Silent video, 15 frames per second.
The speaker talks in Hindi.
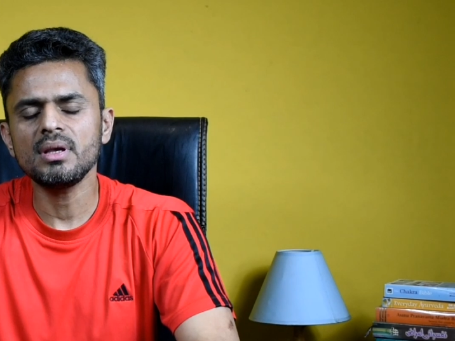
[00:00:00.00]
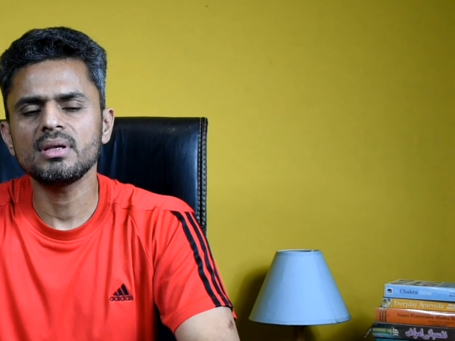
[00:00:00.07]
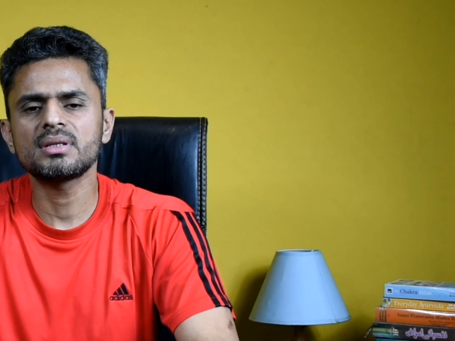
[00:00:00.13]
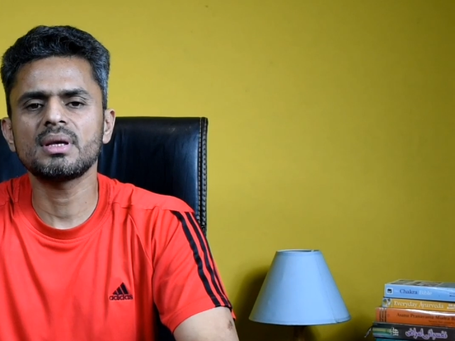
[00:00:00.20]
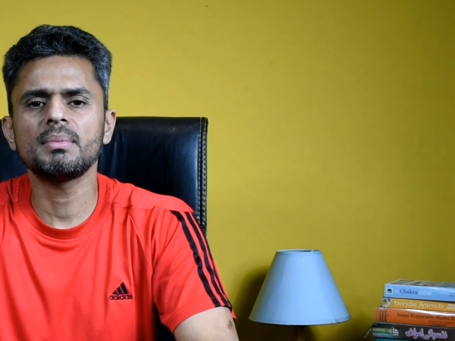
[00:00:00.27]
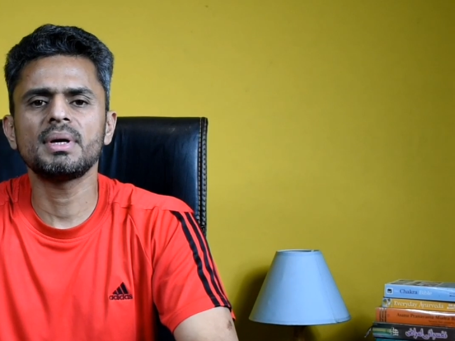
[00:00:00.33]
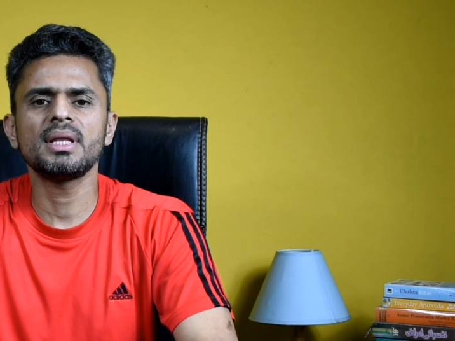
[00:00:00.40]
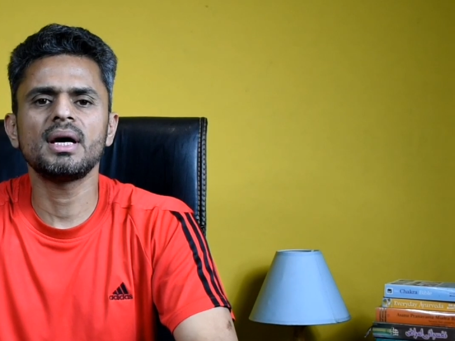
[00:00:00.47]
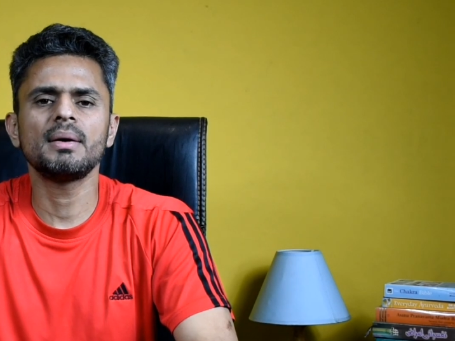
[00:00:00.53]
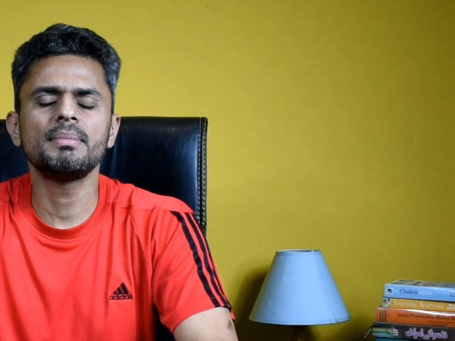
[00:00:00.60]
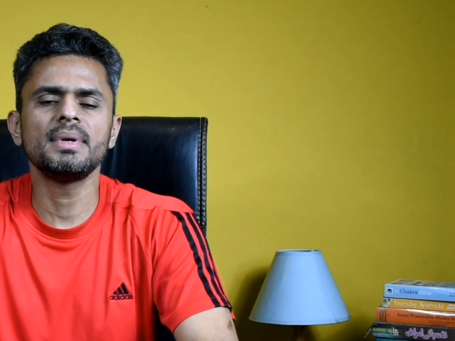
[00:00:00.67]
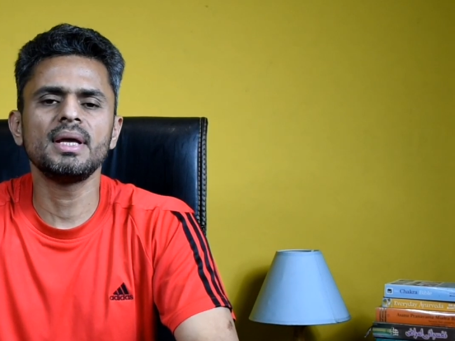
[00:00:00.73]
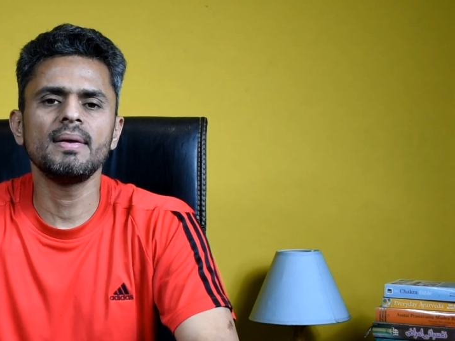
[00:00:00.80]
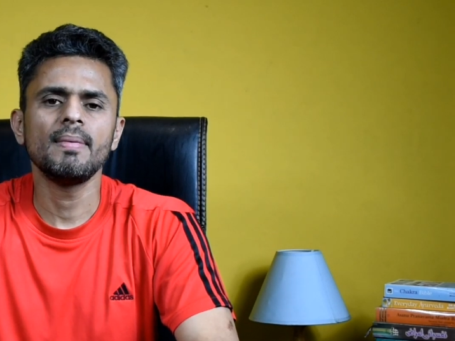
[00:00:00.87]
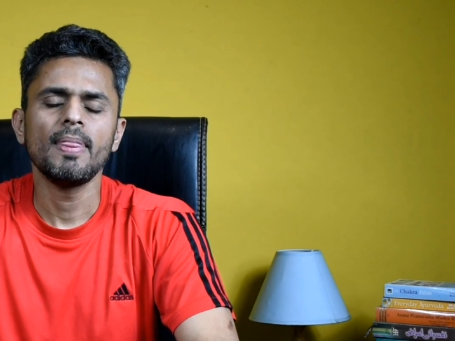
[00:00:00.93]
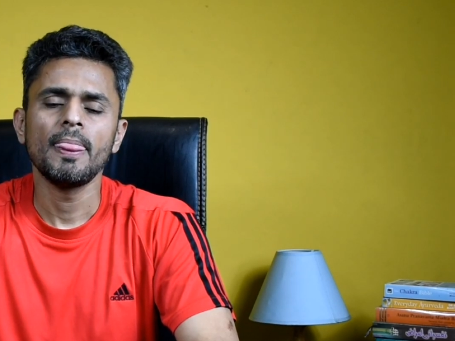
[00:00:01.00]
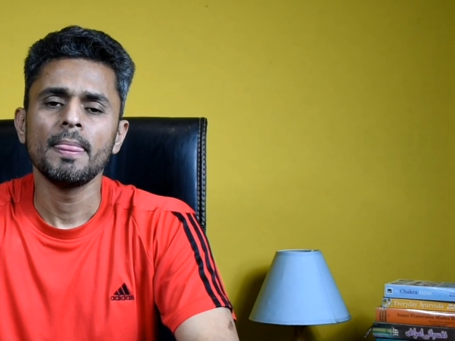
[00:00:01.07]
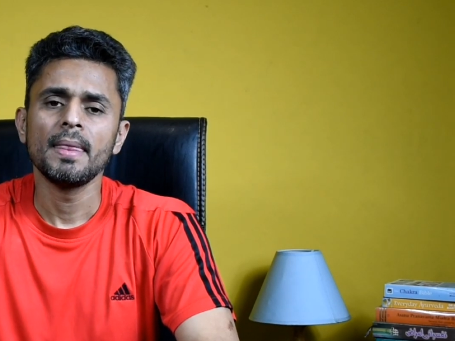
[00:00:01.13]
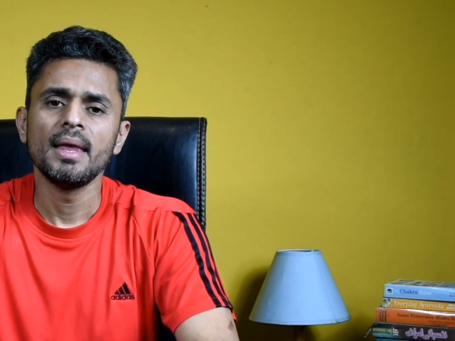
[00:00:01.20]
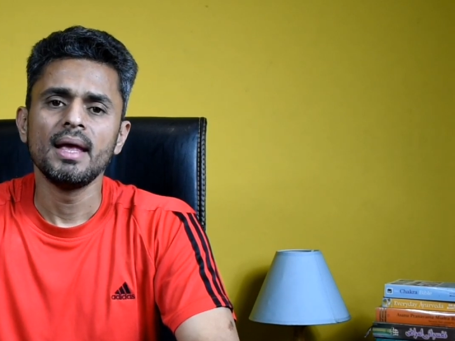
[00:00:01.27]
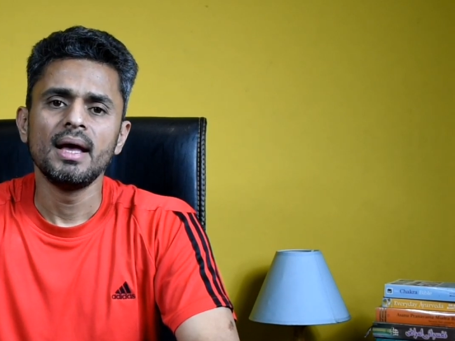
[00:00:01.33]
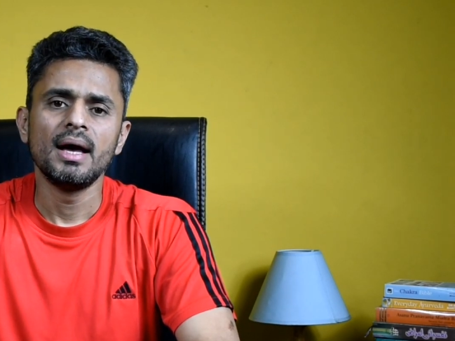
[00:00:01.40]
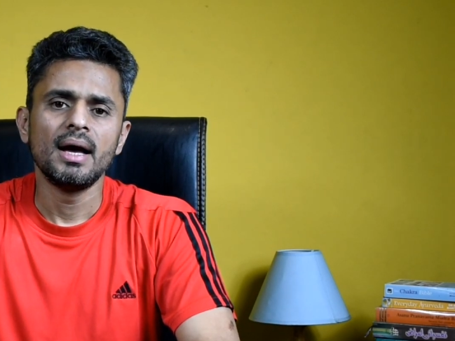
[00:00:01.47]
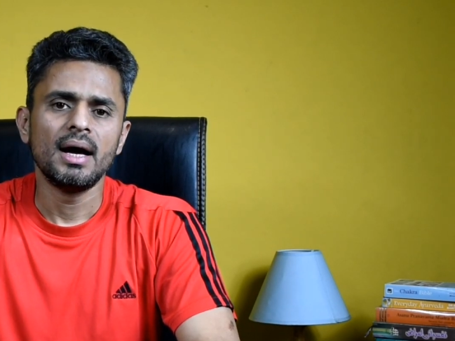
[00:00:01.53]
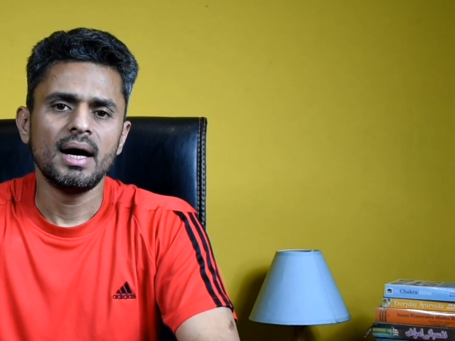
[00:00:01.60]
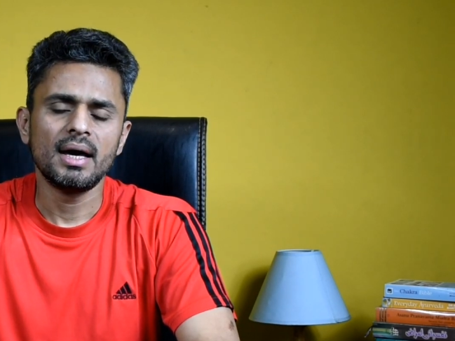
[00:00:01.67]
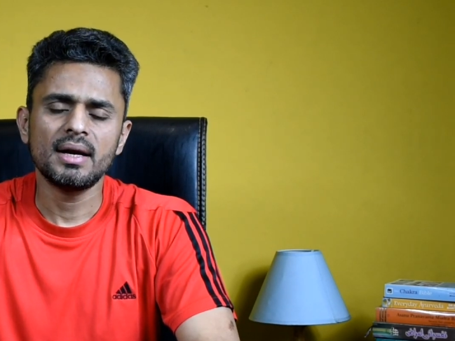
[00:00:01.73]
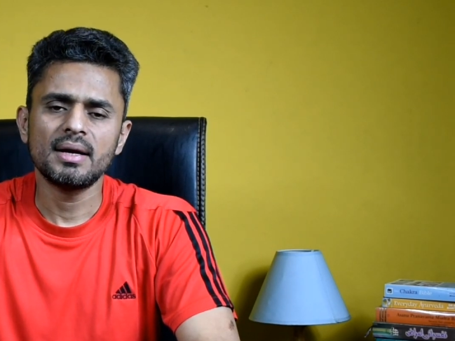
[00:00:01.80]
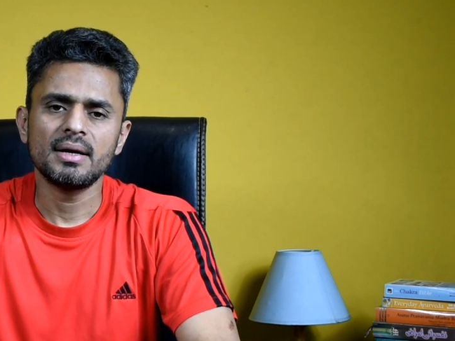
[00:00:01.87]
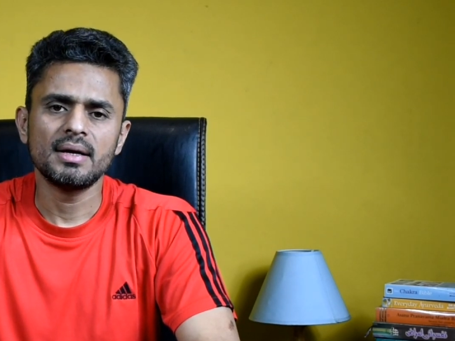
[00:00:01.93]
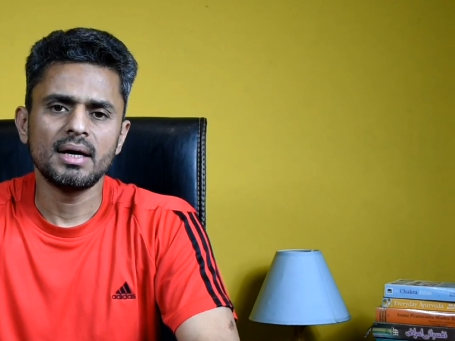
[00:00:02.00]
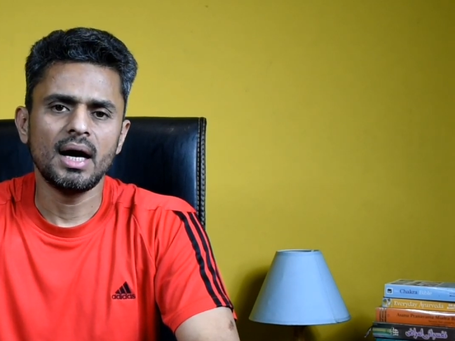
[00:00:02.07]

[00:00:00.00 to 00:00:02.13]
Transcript: इसके बाद आपने हर